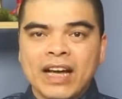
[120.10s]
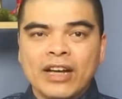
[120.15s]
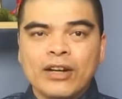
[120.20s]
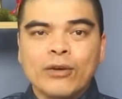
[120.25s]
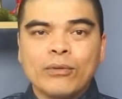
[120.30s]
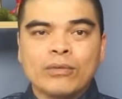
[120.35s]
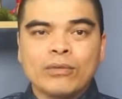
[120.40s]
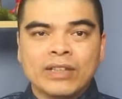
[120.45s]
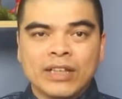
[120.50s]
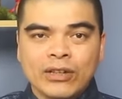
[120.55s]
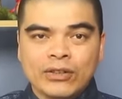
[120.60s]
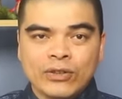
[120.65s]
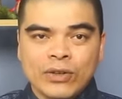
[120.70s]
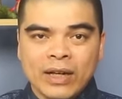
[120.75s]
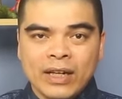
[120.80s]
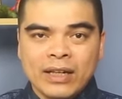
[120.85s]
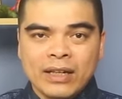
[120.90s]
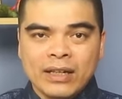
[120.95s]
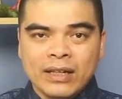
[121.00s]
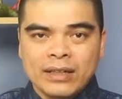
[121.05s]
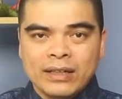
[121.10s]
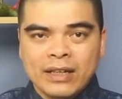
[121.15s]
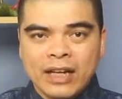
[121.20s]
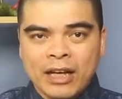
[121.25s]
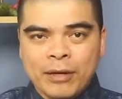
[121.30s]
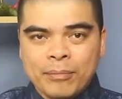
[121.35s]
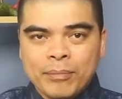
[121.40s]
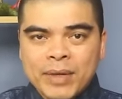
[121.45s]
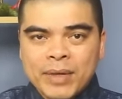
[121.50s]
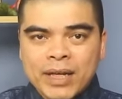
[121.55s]
hãy cùng theo dõi
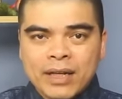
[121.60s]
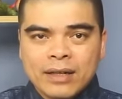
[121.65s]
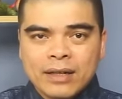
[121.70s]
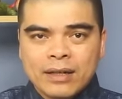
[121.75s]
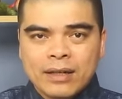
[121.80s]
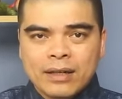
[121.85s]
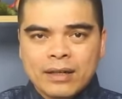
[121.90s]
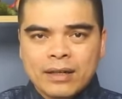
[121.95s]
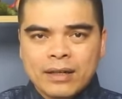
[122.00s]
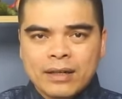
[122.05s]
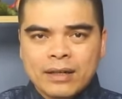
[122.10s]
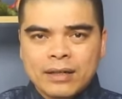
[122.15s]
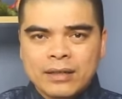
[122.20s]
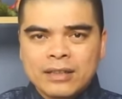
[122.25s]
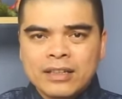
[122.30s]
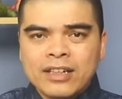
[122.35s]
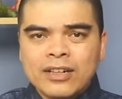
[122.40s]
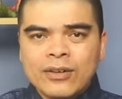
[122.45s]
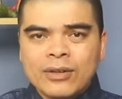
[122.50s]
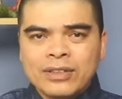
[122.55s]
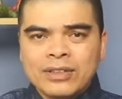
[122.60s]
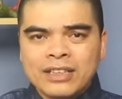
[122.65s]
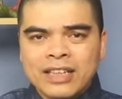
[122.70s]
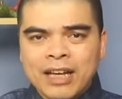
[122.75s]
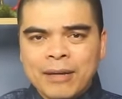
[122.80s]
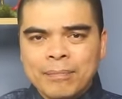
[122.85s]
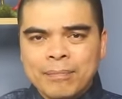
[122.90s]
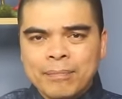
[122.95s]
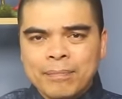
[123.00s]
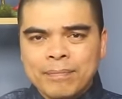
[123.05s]
để biết những con
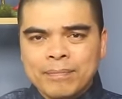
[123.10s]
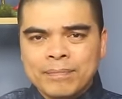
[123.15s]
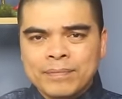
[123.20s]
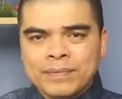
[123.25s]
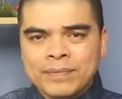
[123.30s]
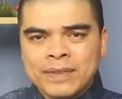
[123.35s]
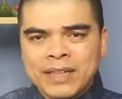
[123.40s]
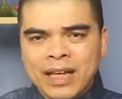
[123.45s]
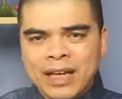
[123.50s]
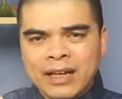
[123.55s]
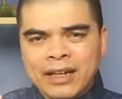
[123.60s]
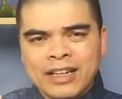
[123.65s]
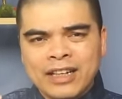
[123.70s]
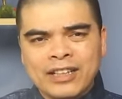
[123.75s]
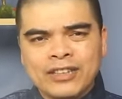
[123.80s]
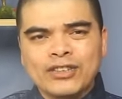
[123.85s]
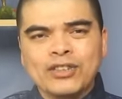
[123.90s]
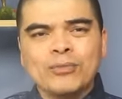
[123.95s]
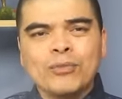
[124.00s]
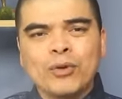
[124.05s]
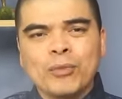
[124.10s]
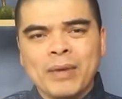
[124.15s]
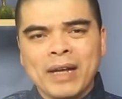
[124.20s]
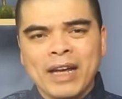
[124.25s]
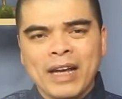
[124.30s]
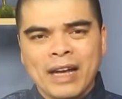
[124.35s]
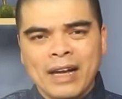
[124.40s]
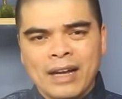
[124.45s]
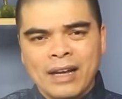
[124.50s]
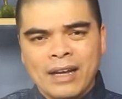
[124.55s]
giáp sẽ khiến cho bố
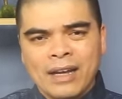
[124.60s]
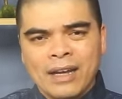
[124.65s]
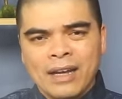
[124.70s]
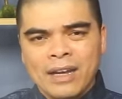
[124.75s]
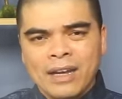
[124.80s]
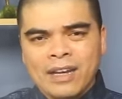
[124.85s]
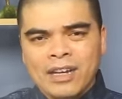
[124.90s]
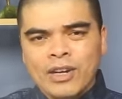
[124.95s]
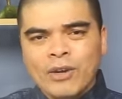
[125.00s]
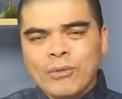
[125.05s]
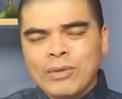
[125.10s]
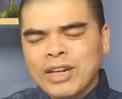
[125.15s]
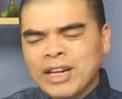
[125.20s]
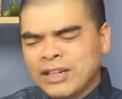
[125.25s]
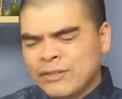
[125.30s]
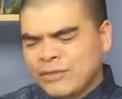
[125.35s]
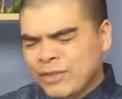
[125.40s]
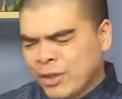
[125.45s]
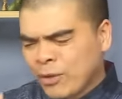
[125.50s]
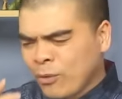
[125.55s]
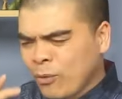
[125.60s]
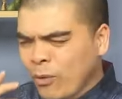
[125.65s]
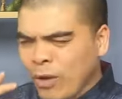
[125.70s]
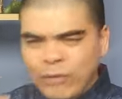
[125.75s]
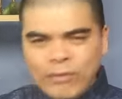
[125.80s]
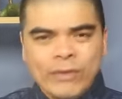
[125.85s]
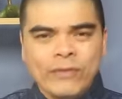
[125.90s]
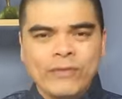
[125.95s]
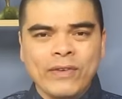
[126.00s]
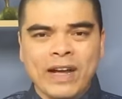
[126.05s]
mẹ không cần phải
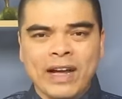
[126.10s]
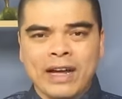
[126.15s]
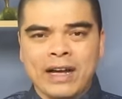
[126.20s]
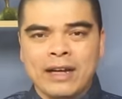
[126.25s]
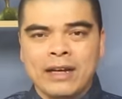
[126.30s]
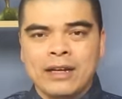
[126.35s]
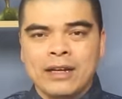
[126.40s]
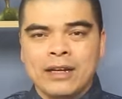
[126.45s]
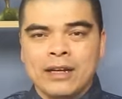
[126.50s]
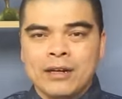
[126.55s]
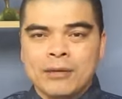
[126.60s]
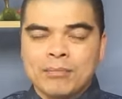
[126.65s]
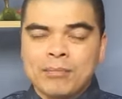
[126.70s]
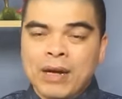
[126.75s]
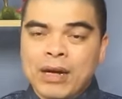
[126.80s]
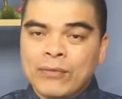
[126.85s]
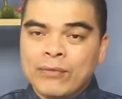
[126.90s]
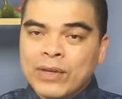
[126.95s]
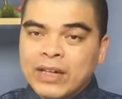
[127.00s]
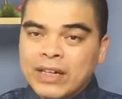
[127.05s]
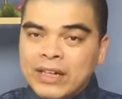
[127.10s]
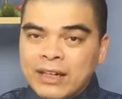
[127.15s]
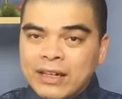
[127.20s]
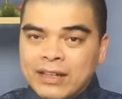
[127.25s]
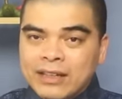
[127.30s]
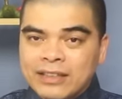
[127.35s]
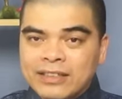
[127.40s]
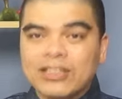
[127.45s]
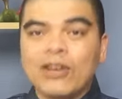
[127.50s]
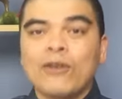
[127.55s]
quá vất vả mà vẫn
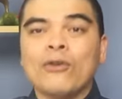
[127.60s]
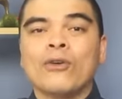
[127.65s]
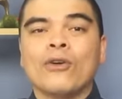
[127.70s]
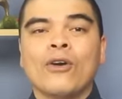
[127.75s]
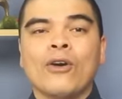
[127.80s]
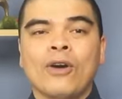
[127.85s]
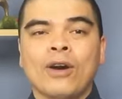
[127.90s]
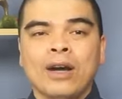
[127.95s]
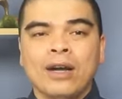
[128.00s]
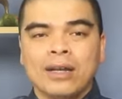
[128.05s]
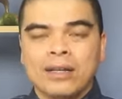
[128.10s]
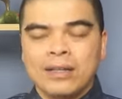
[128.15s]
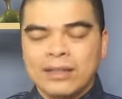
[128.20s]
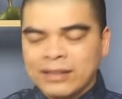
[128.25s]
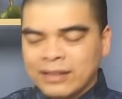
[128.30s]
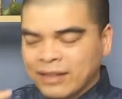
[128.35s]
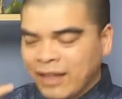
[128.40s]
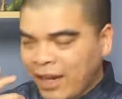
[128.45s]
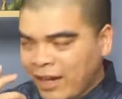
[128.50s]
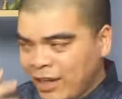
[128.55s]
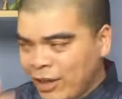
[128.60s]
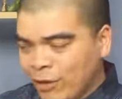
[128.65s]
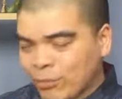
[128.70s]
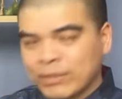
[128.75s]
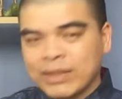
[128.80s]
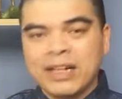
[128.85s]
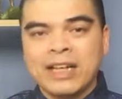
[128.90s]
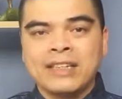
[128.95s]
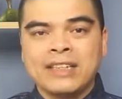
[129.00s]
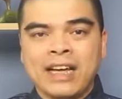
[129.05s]
giàu có tài lộc
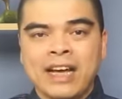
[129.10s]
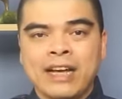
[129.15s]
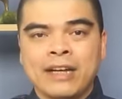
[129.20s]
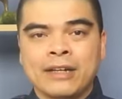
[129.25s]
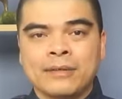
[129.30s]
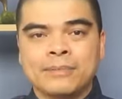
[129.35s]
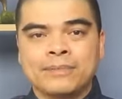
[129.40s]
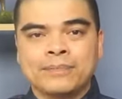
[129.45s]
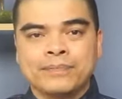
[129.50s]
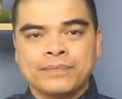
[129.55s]
từ đầy nhà